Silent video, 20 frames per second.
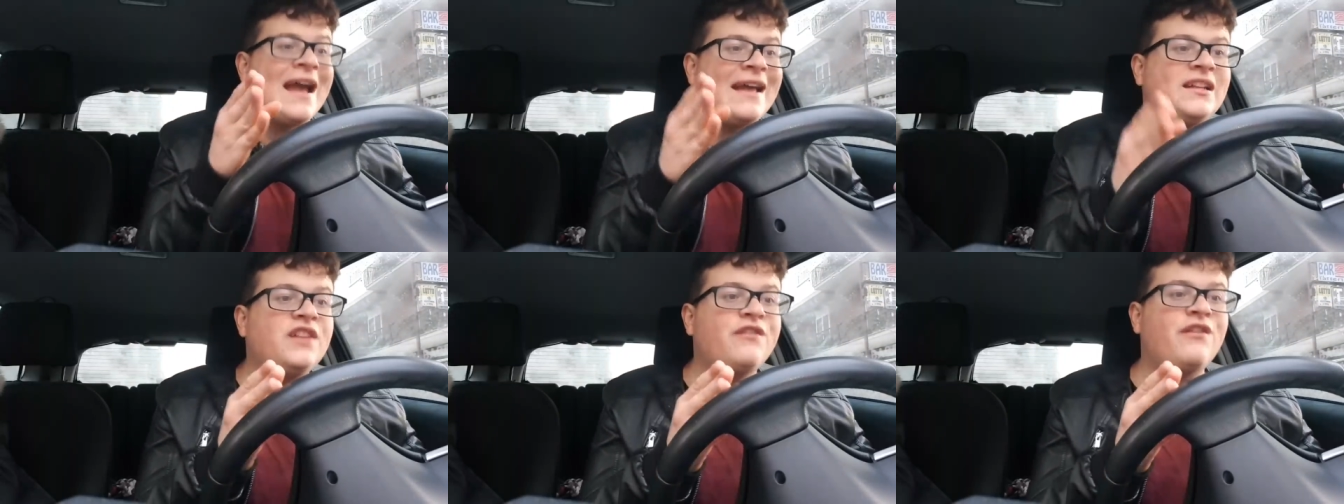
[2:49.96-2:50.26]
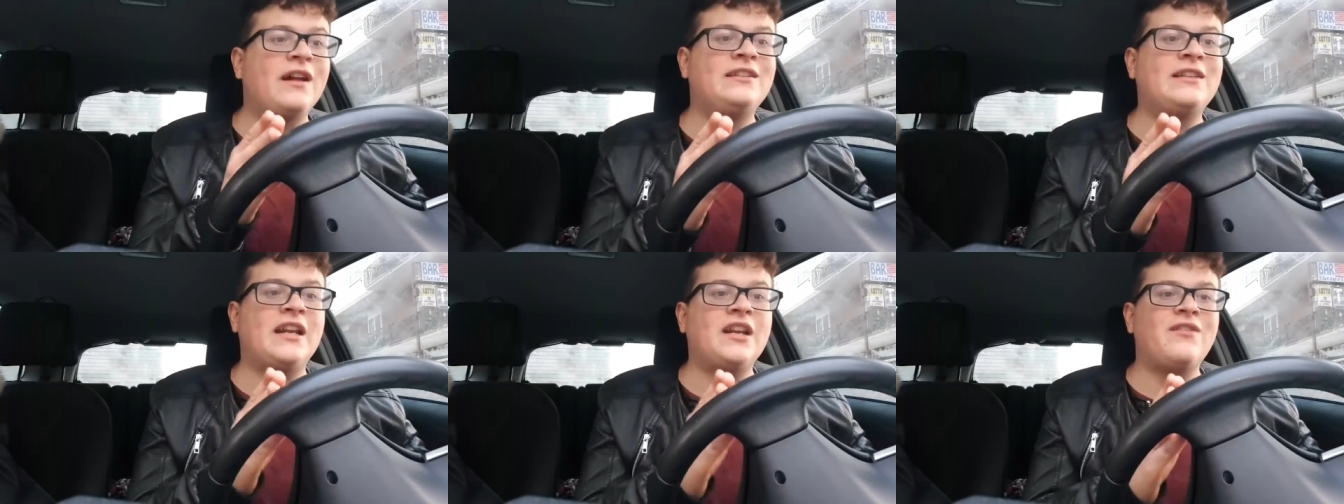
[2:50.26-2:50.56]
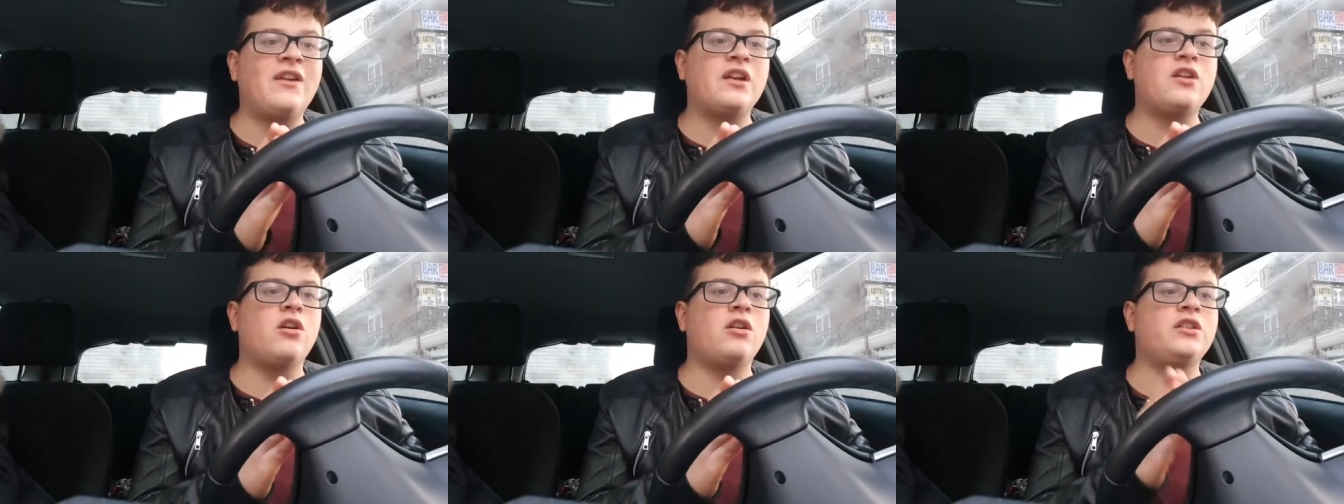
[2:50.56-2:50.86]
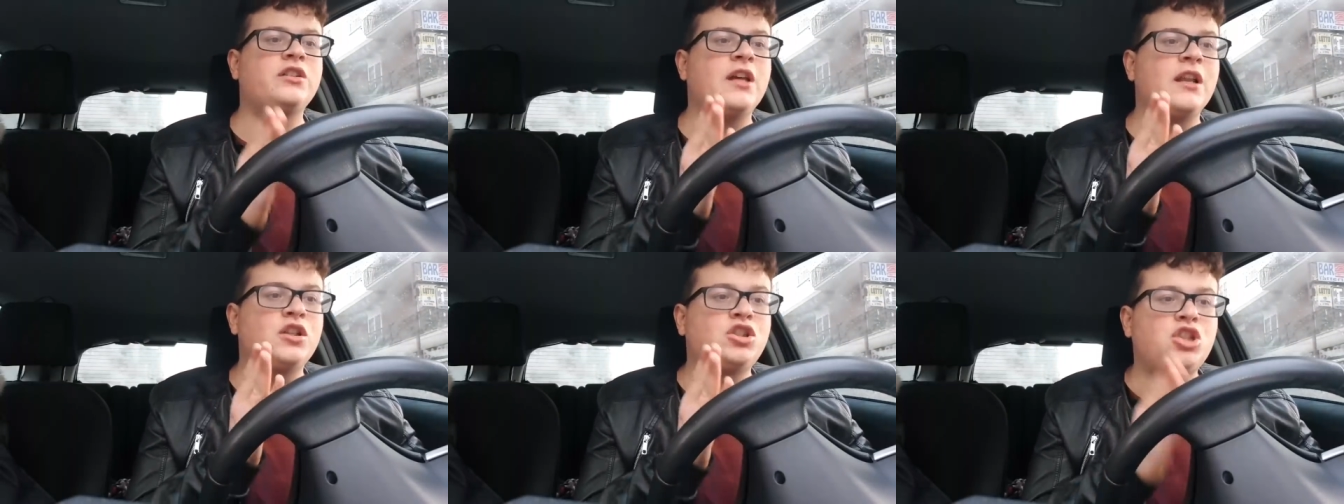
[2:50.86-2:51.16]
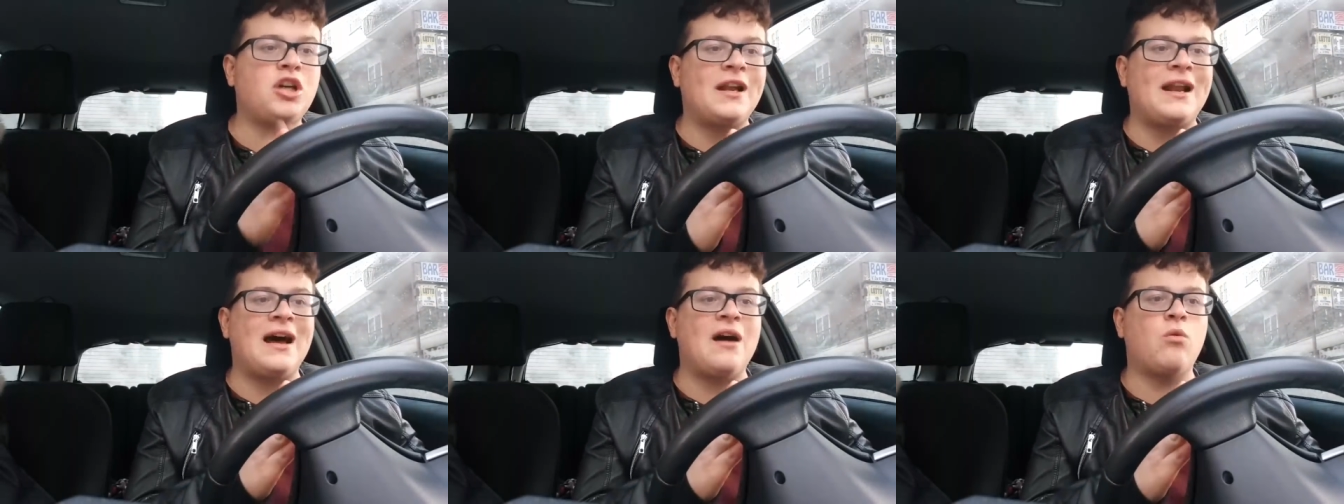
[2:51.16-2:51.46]
E di fatti arriva il gol di El
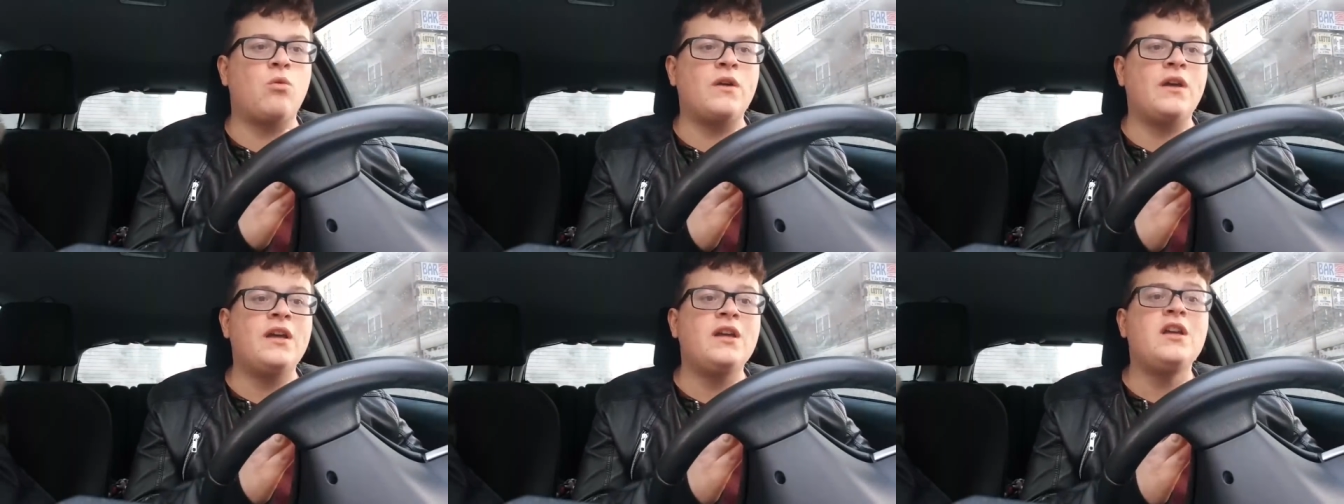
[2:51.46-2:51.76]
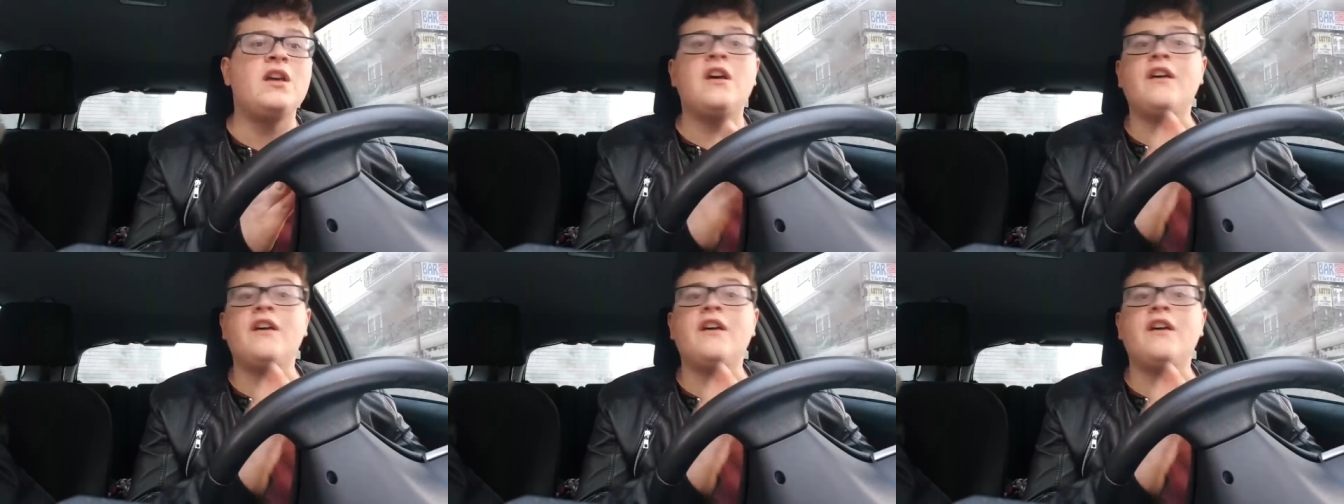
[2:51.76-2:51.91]
Sharawi.